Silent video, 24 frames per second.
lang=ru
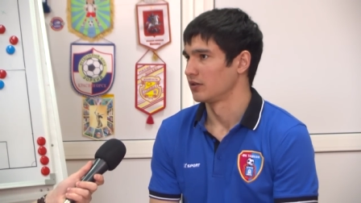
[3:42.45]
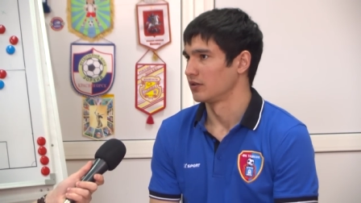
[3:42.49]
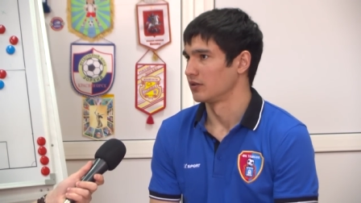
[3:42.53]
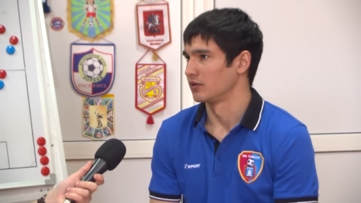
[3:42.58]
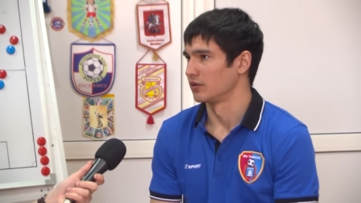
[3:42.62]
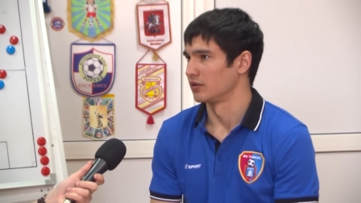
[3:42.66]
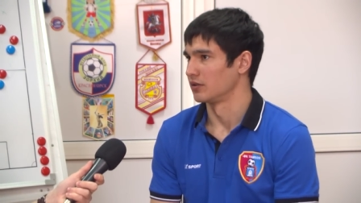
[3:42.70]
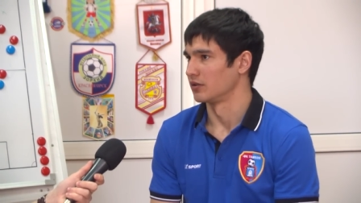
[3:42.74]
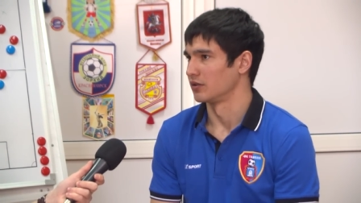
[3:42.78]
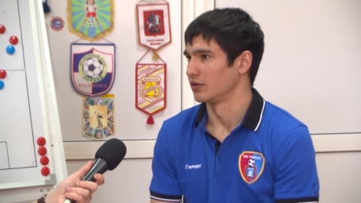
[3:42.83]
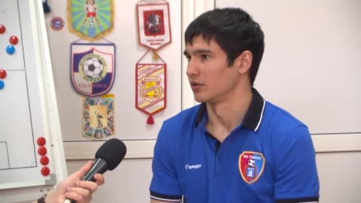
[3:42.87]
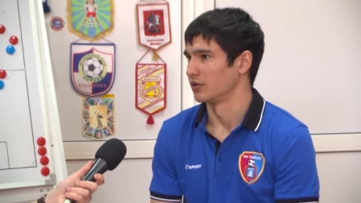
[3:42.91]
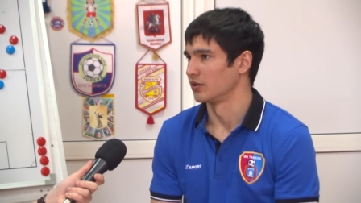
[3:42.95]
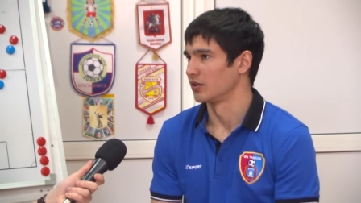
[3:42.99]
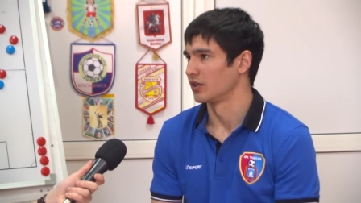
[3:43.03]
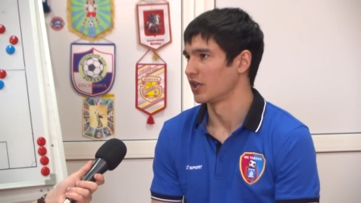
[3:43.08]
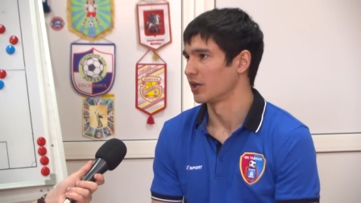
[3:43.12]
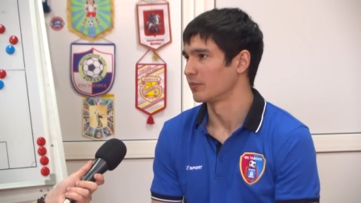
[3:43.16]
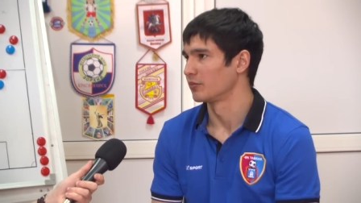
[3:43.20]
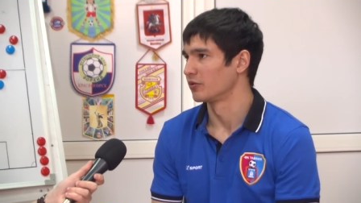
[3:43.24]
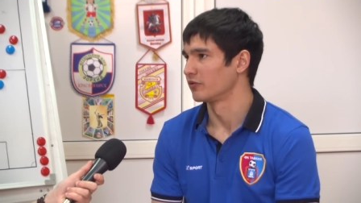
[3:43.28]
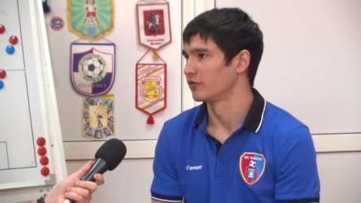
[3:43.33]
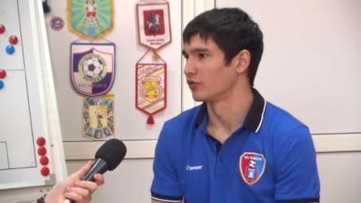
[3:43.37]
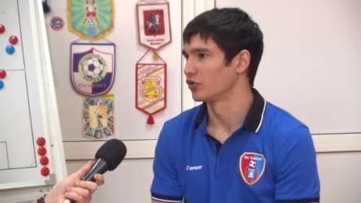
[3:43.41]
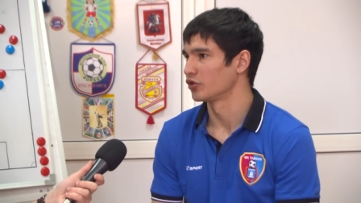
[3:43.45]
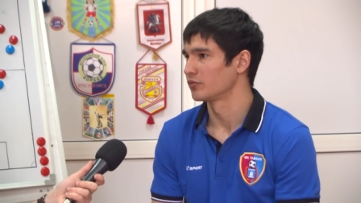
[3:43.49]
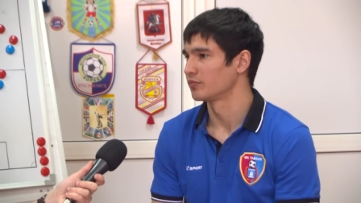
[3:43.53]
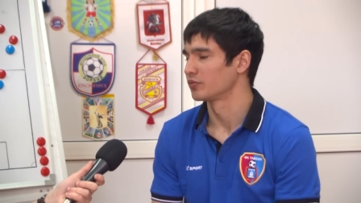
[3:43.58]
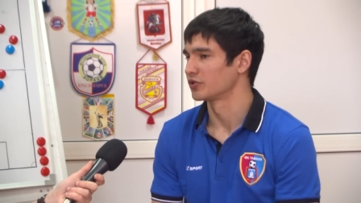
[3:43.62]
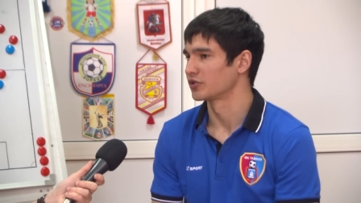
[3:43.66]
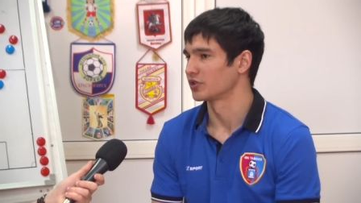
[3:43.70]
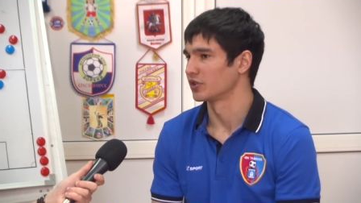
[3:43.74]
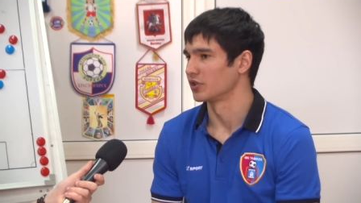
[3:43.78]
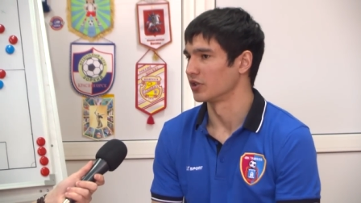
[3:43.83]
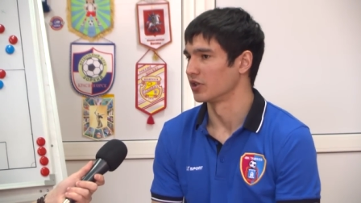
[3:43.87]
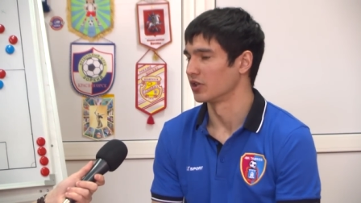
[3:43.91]
Э, я был в
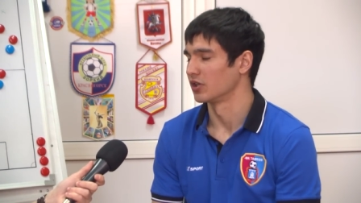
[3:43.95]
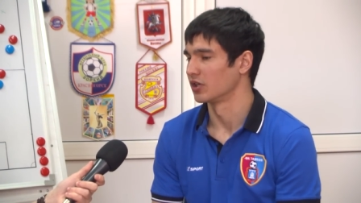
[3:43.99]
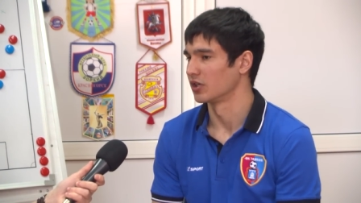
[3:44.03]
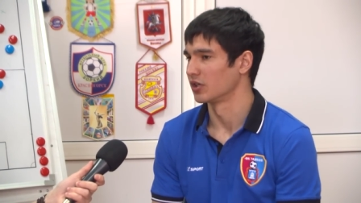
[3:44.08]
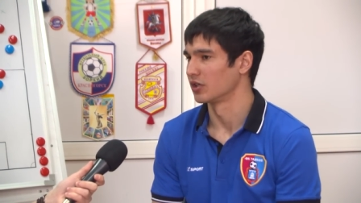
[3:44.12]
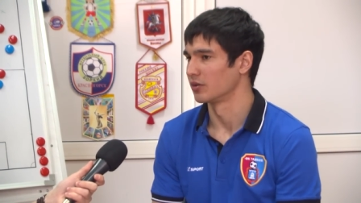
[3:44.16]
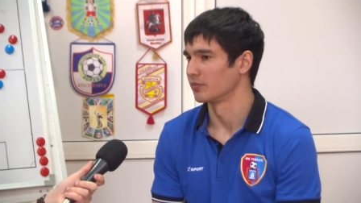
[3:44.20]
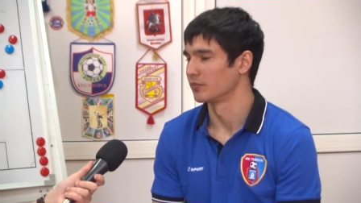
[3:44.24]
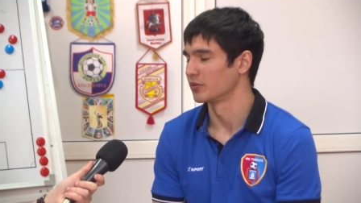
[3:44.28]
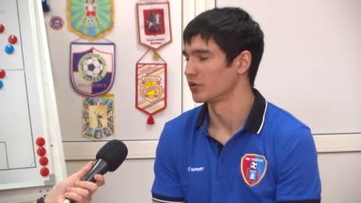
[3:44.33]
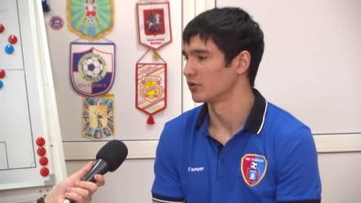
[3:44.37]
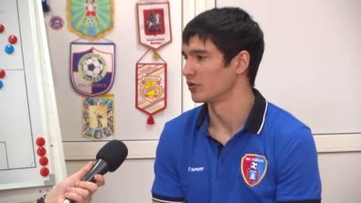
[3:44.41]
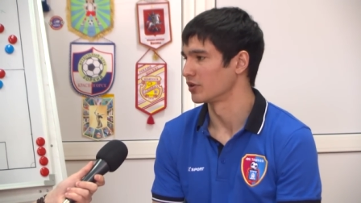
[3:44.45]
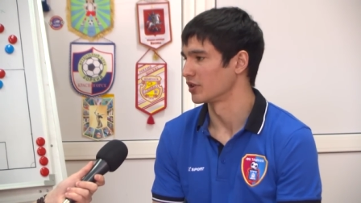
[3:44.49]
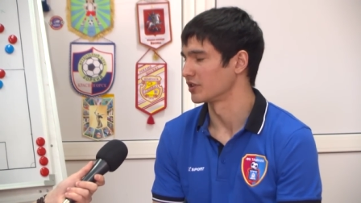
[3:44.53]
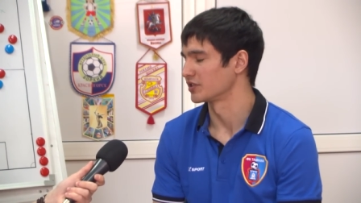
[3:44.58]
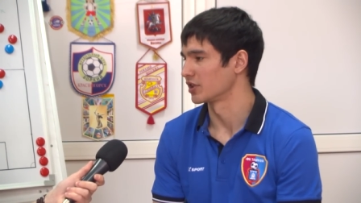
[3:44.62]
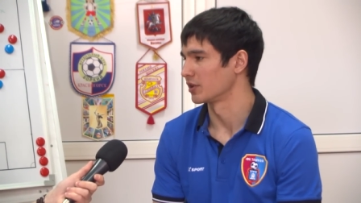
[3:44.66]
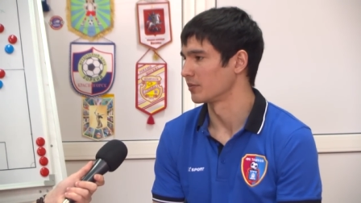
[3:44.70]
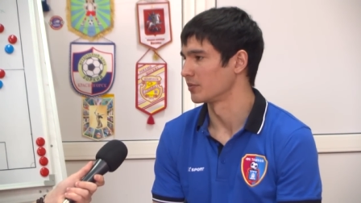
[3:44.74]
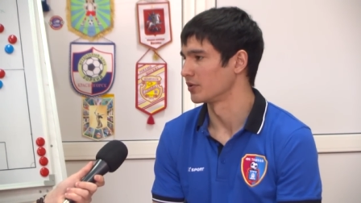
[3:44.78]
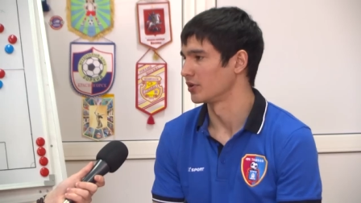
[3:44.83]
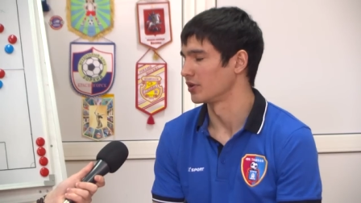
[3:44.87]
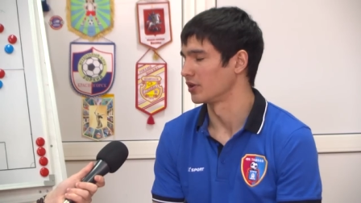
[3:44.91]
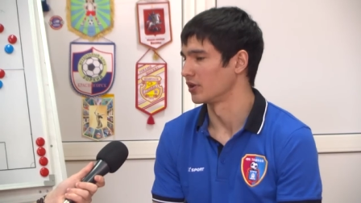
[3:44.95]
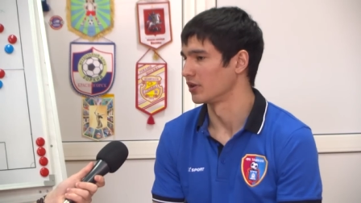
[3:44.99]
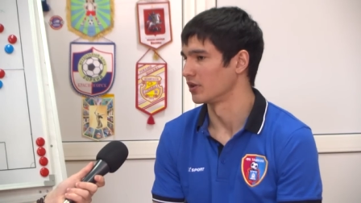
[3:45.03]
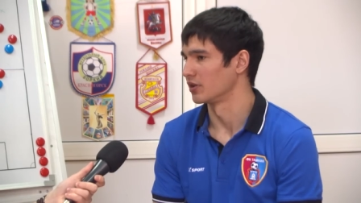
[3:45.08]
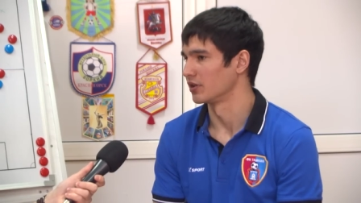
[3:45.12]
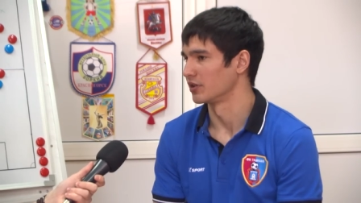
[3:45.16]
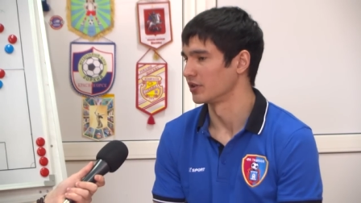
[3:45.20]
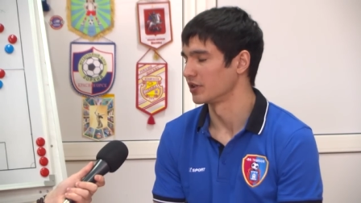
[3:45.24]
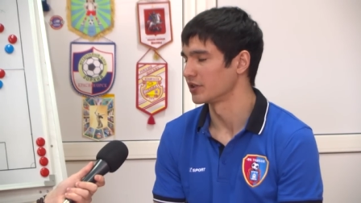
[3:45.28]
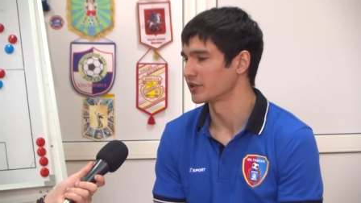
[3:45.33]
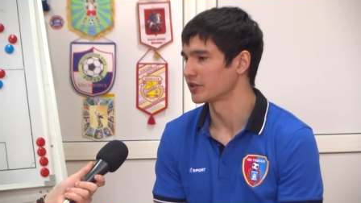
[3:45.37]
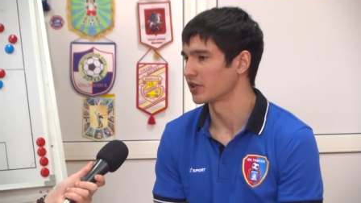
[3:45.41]
отпуске, было на самом деле
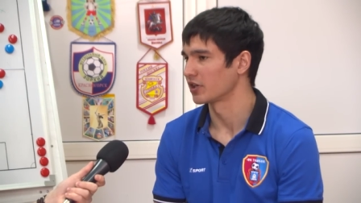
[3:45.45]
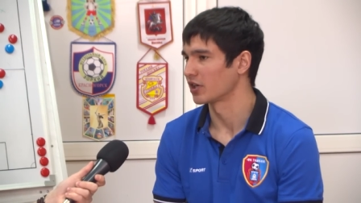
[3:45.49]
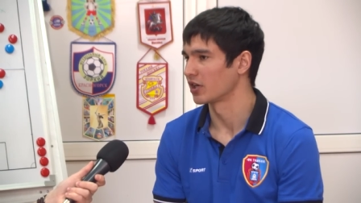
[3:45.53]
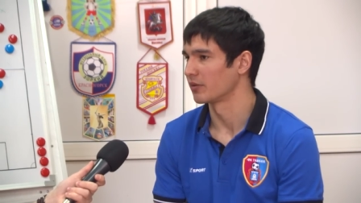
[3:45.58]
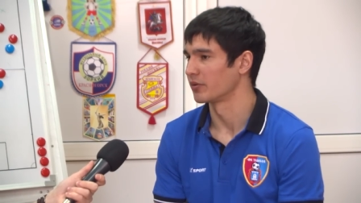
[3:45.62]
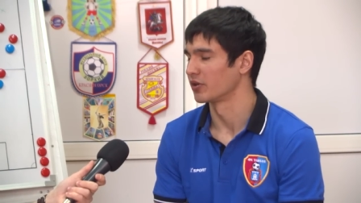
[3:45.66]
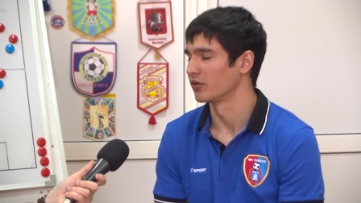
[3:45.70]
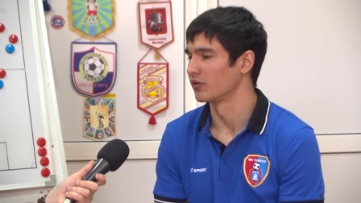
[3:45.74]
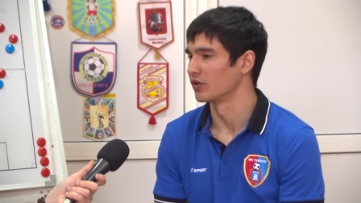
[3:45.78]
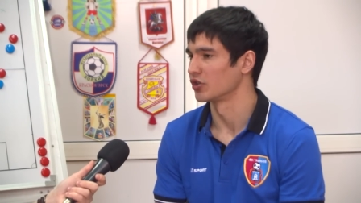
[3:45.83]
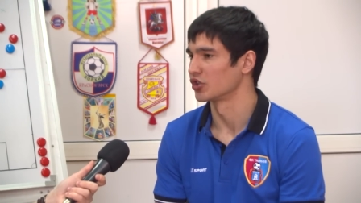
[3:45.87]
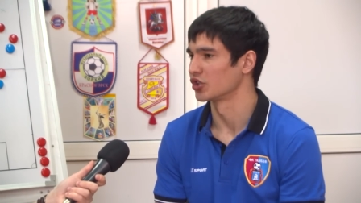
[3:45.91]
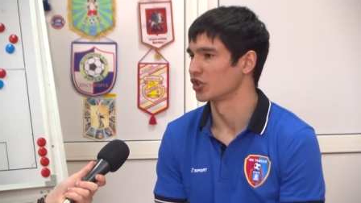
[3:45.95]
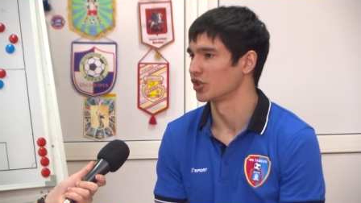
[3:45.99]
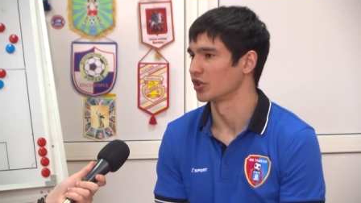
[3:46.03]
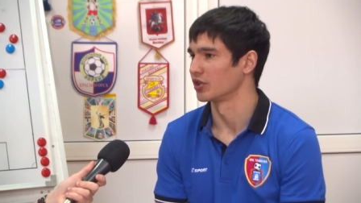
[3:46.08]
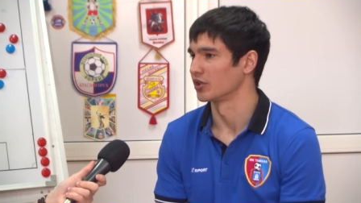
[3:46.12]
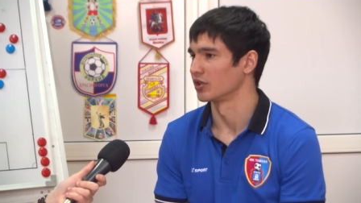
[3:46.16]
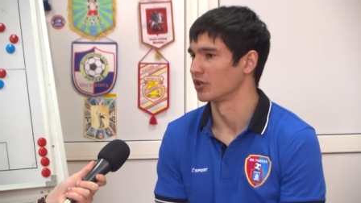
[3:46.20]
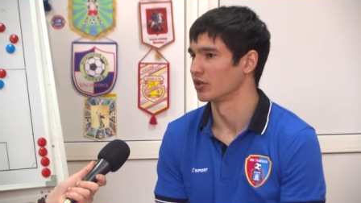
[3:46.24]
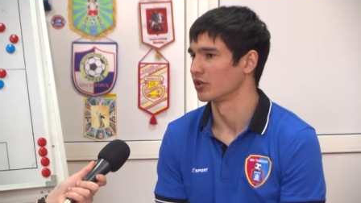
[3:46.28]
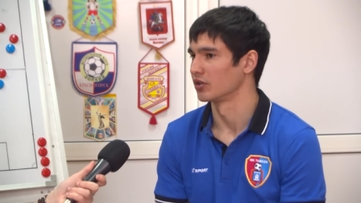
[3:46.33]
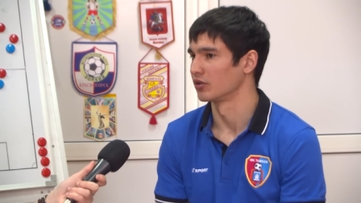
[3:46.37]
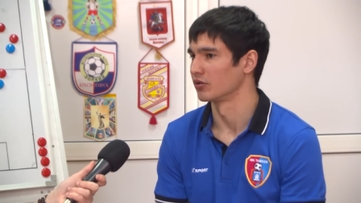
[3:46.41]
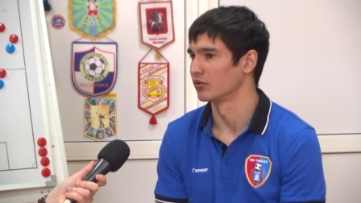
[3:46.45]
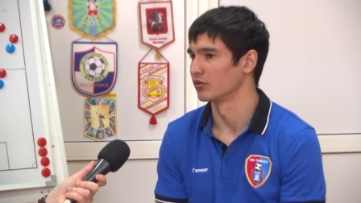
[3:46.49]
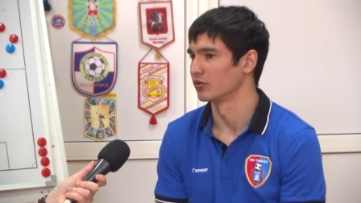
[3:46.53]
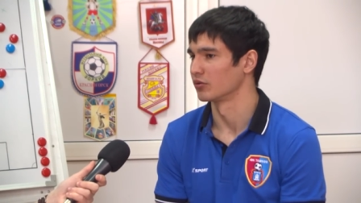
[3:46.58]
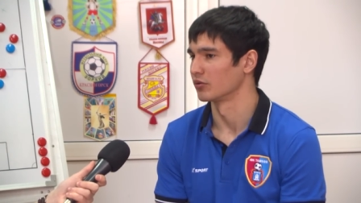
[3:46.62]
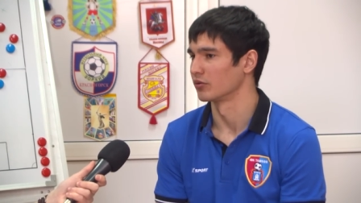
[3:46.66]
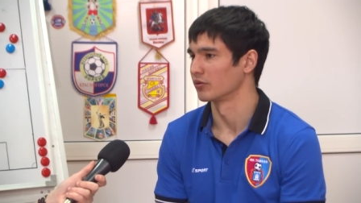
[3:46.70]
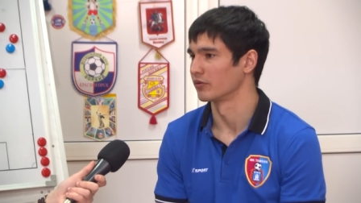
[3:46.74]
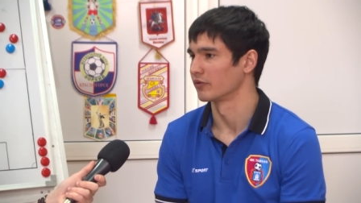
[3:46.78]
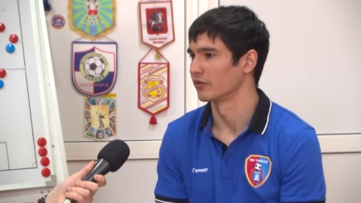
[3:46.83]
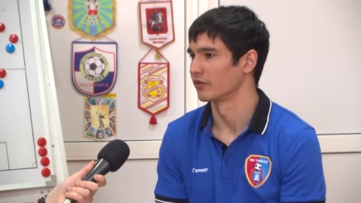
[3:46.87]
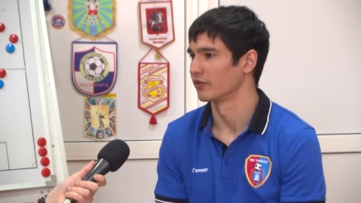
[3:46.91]
несколько предложений,
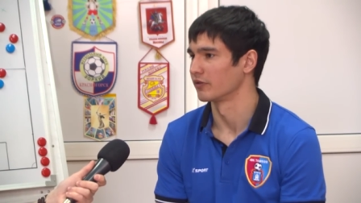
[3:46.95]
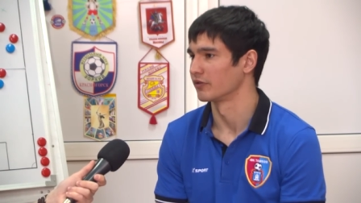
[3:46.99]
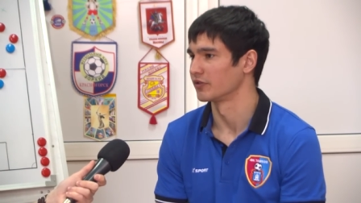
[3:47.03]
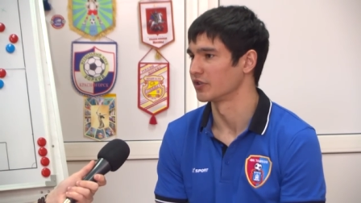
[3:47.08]
но ну,